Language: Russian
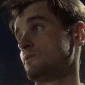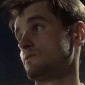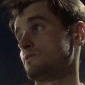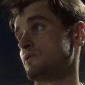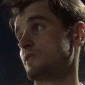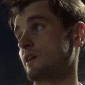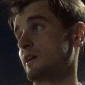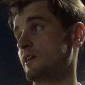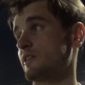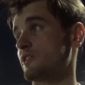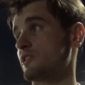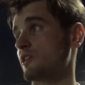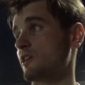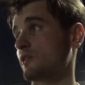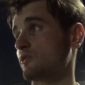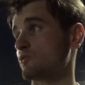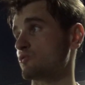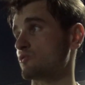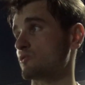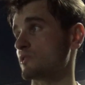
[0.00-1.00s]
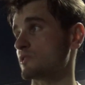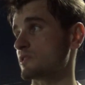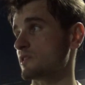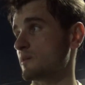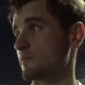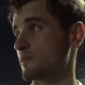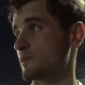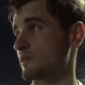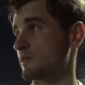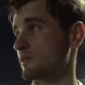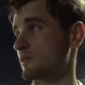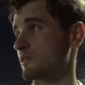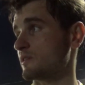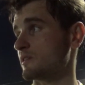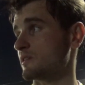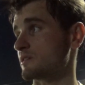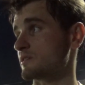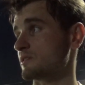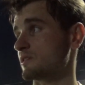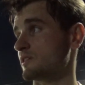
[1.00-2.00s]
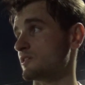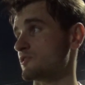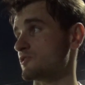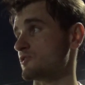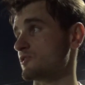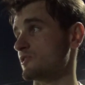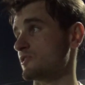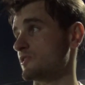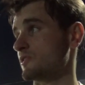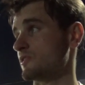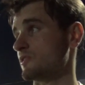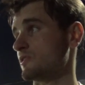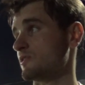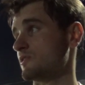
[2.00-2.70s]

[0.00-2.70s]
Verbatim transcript: Настроение хорошее у нас команда, достаточно